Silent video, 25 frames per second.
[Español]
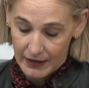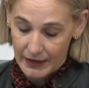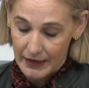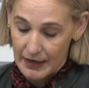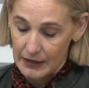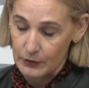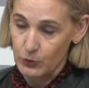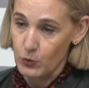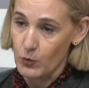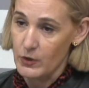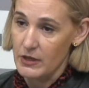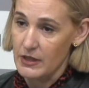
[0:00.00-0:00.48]

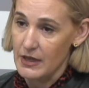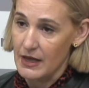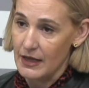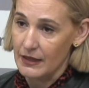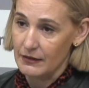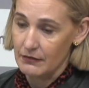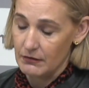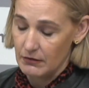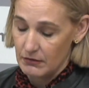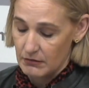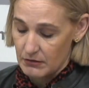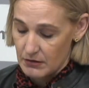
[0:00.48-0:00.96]

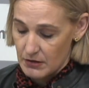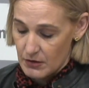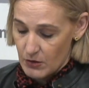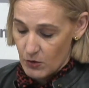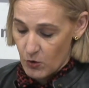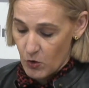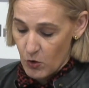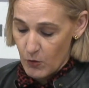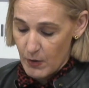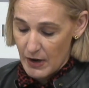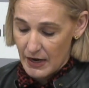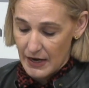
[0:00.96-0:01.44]
gratuidad
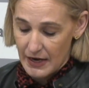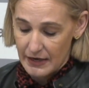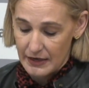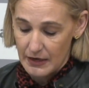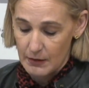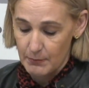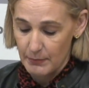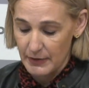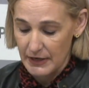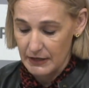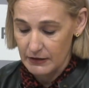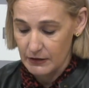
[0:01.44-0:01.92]
o bajar
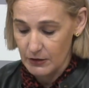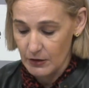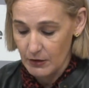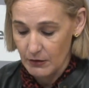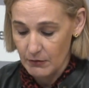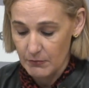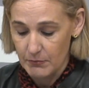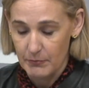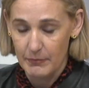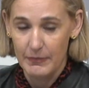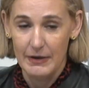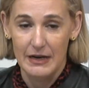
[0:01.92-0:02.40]
el precio
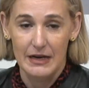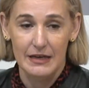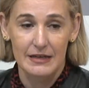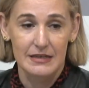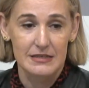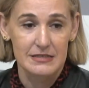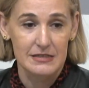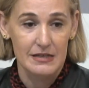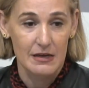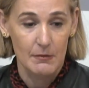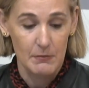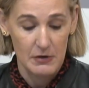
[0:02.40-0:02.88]
para que
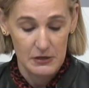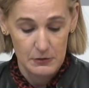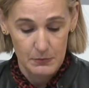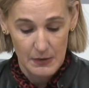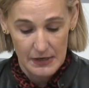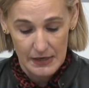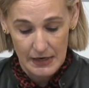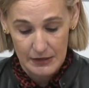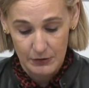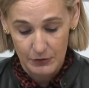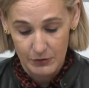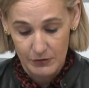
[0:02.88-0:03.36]
sea más
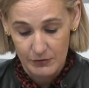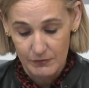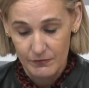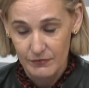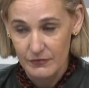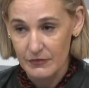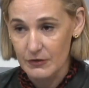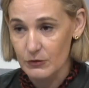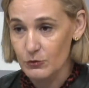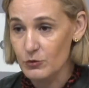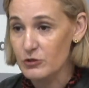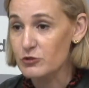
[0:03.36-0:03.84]
barato.
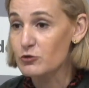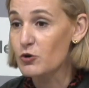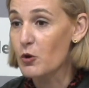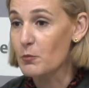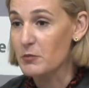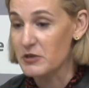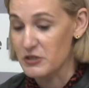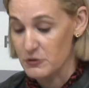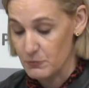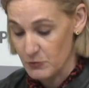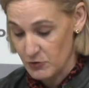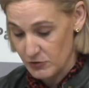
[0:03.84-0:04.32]
No es lo
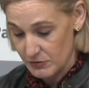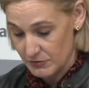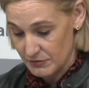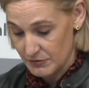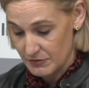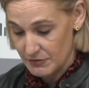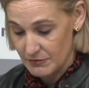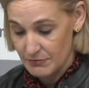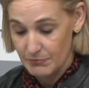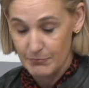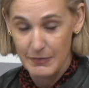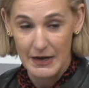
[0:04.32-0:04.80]
mismo
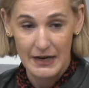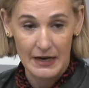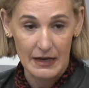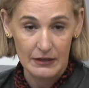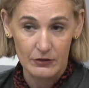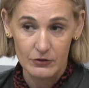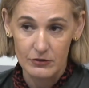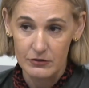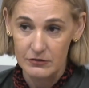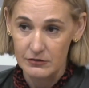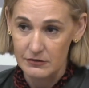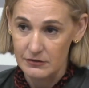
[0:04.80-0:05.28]

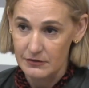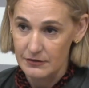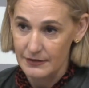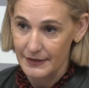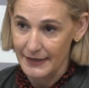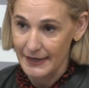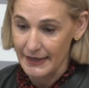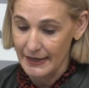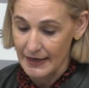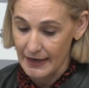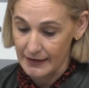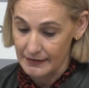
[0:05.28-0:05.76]
barato
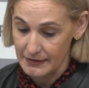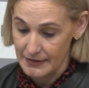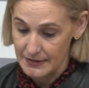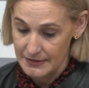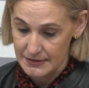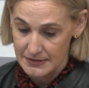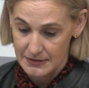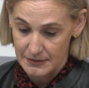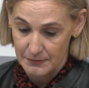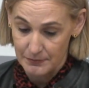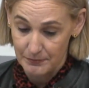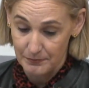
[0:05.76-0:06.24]
que
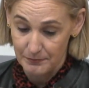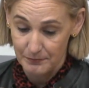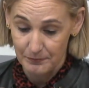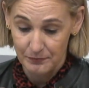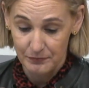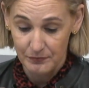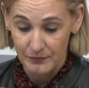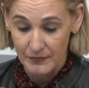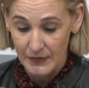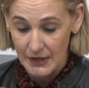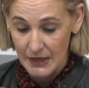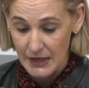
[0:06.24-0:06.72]
gratis.
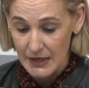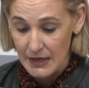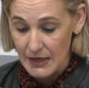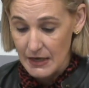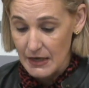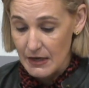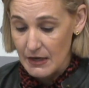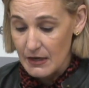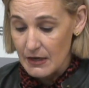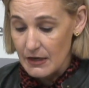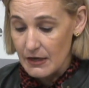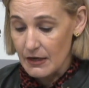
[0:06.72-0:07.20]

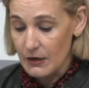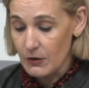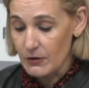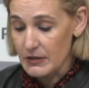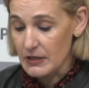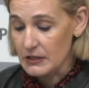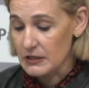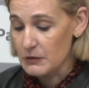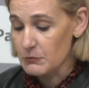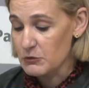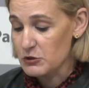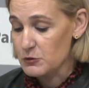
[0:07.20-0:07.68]
Y lo
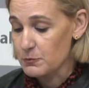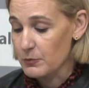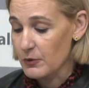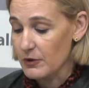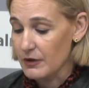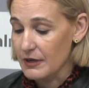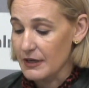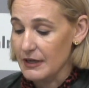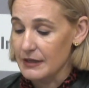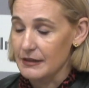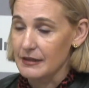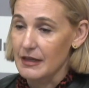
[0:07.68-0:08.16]
decimos
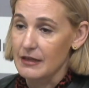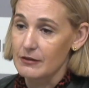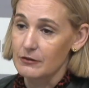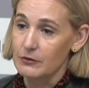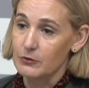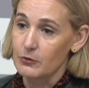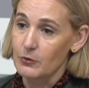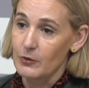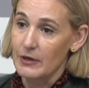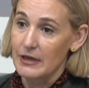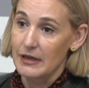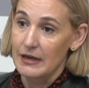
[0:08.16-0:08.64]
porque
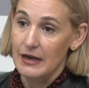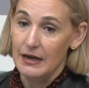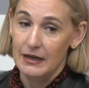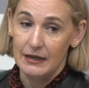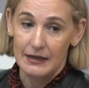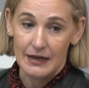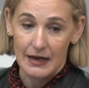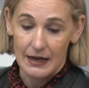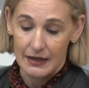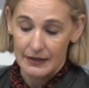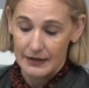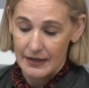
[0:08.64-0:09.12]
tanto el
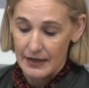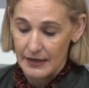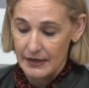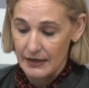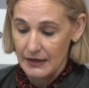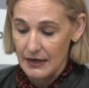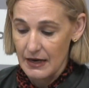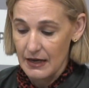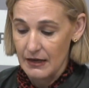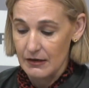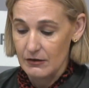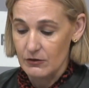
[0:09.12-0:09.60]
alcalde
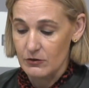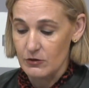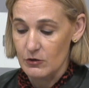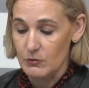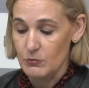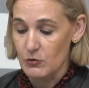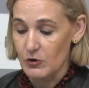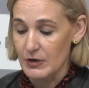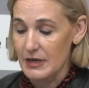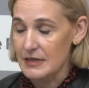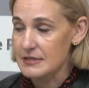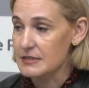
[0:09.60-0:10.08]
Ila
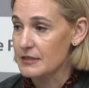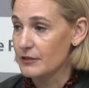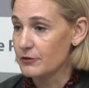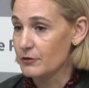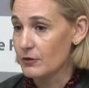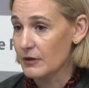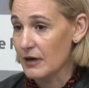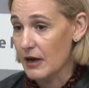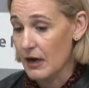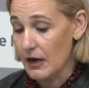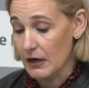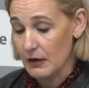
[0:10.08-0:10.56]
como la
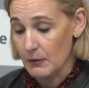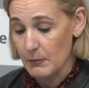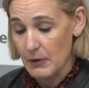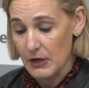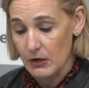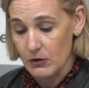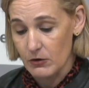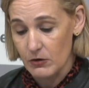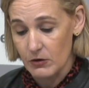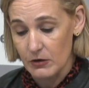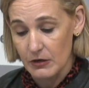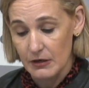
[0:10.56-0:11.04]
señora
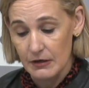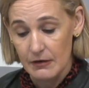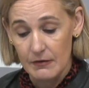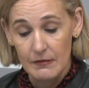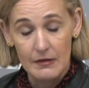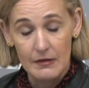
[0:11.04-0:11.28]
Armengol